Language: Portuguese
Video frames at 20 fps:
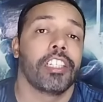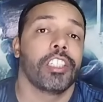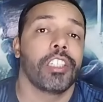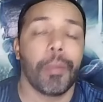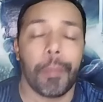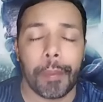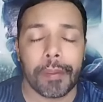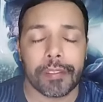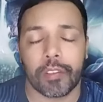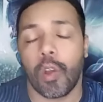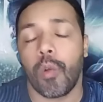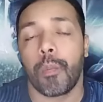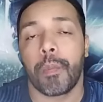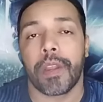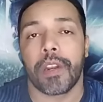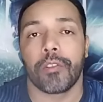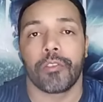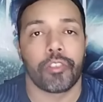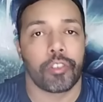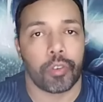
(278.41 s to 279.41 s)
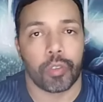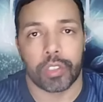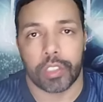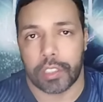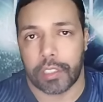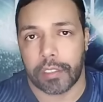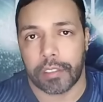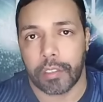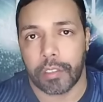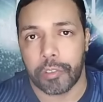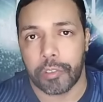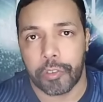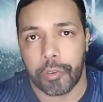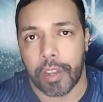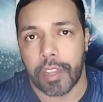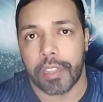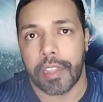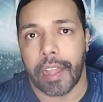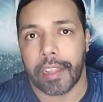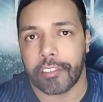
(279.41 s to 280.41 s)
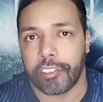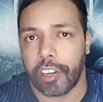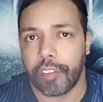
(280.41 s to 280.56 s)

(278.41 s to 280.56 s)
já passou o período de contratação de qualidade.